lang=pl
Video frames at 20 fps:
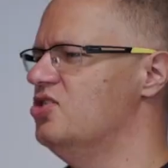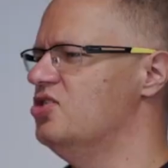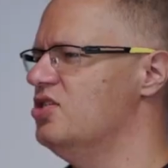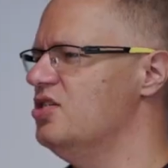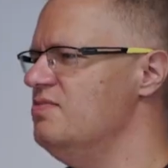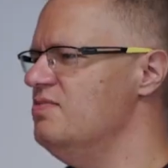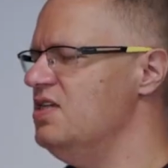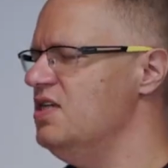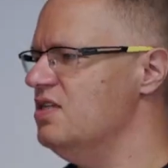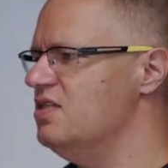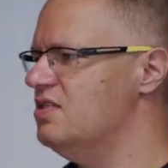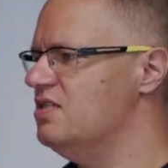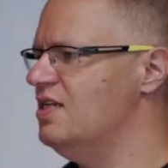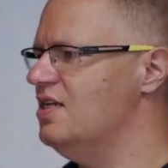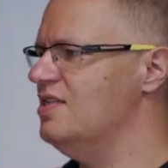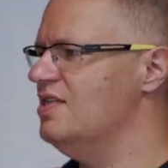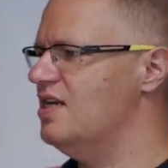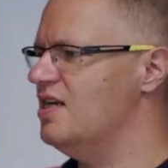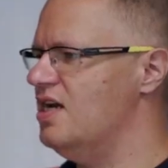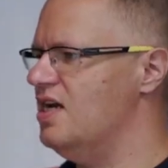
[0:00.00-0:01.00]
Czym jest
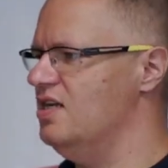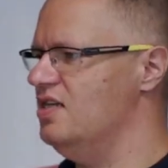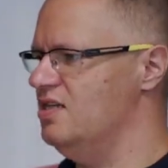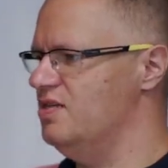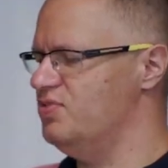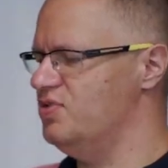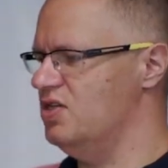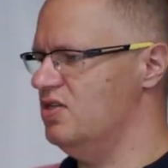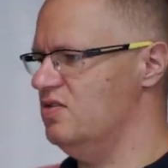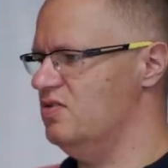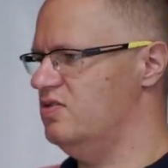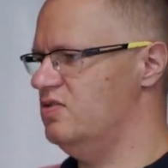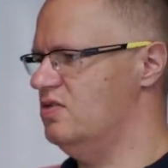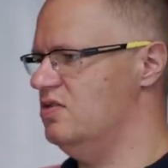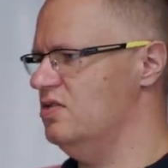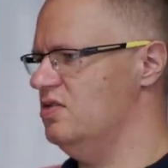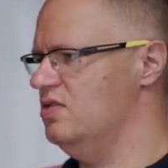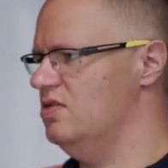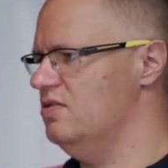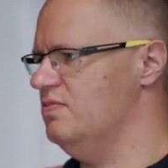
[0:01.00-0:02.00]
generalnie
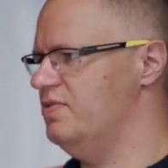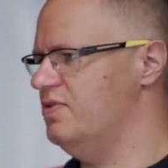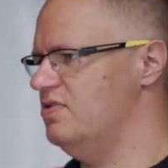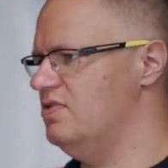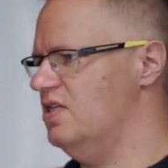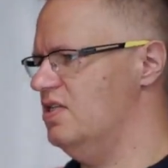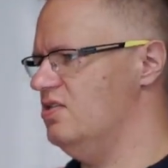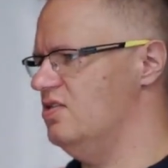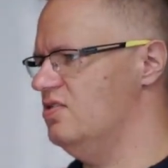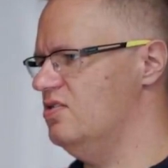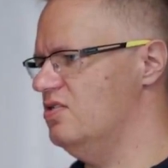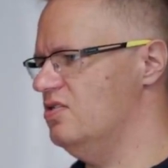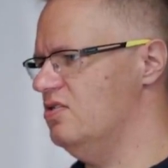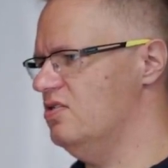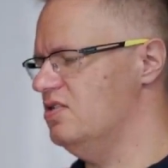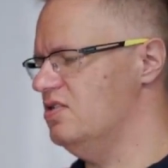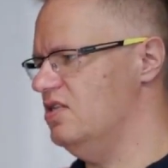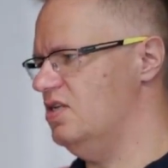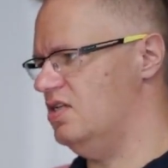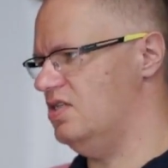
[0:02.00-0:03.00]
przerost prostaty? Co
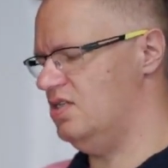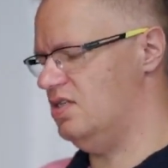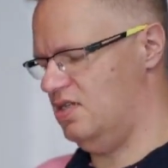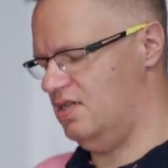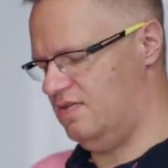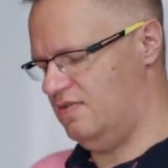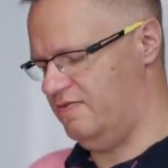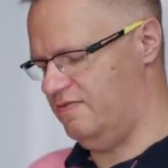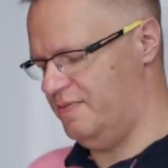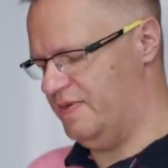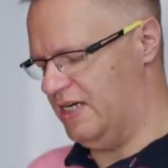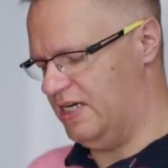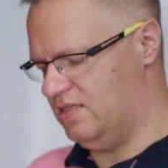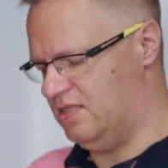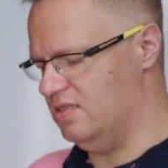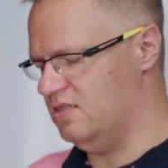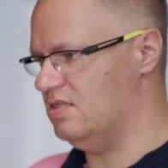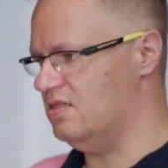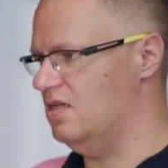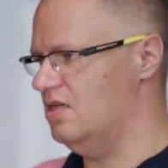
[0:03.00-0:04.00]
to oznacza w
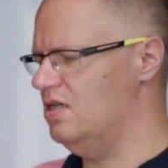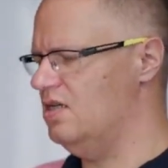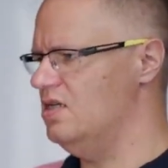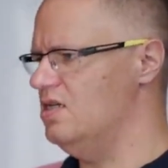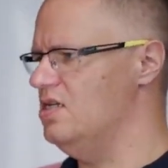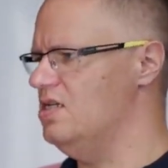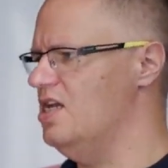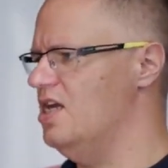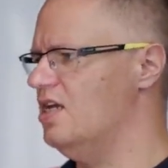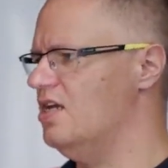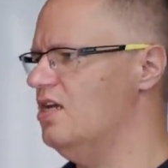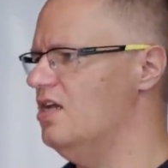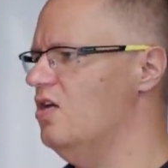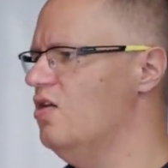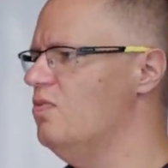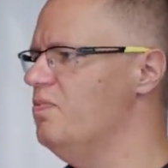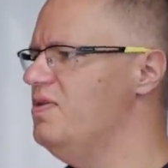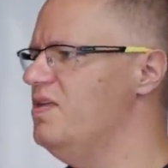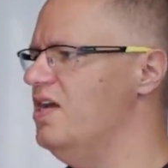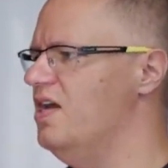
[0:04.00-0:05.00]
praktyce? Jakie
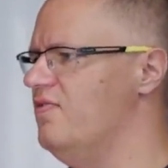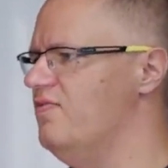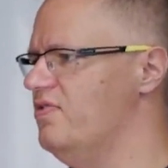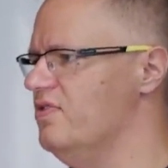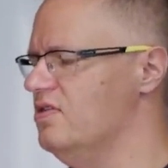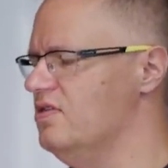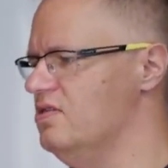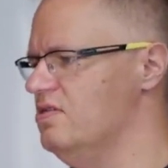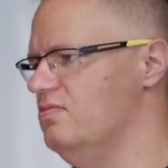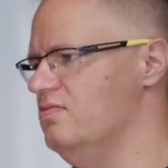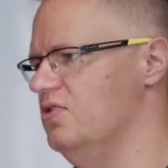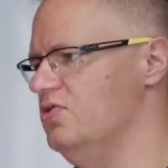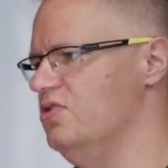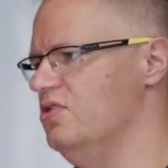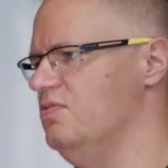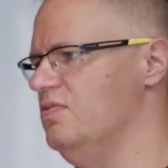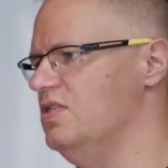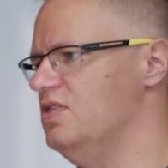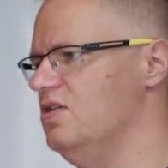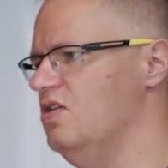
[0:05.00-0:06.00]
objawy
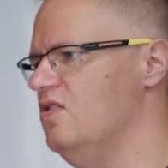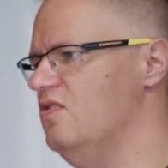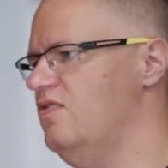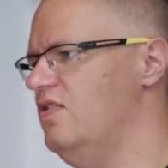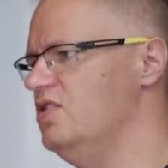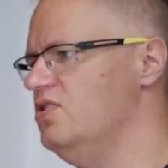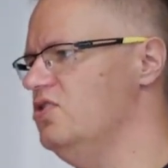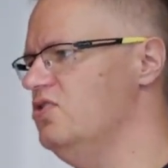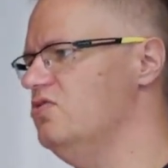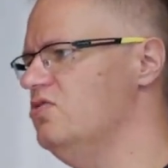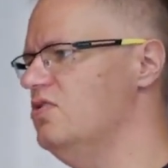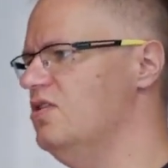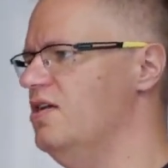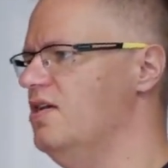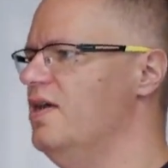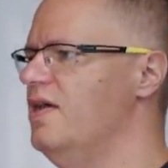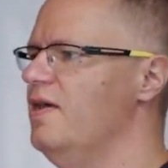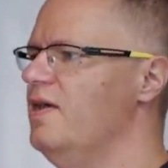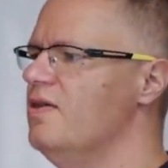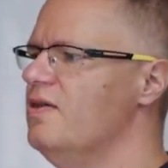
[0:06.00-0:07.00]
możemy zauważyć,
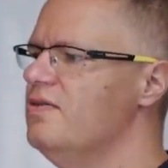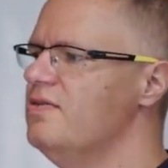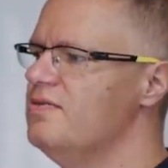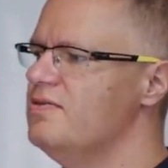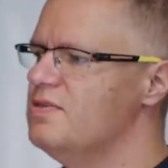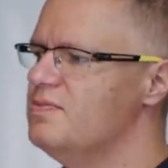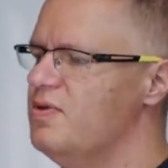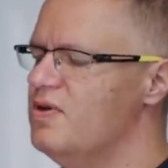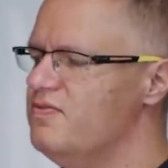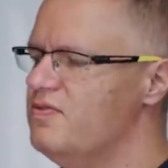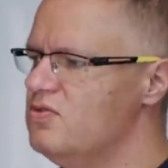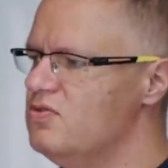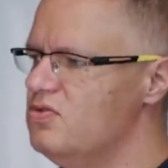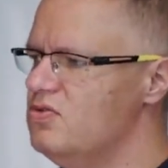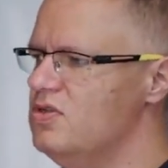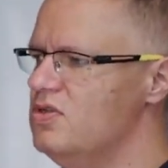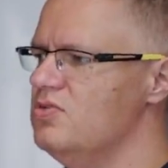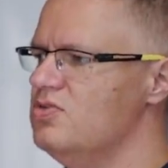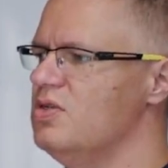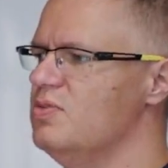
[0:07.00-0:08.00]
które
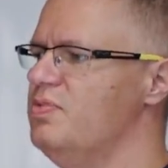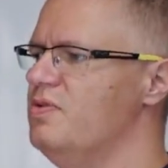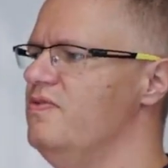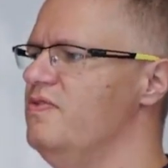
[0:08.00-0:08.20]
spowodują, że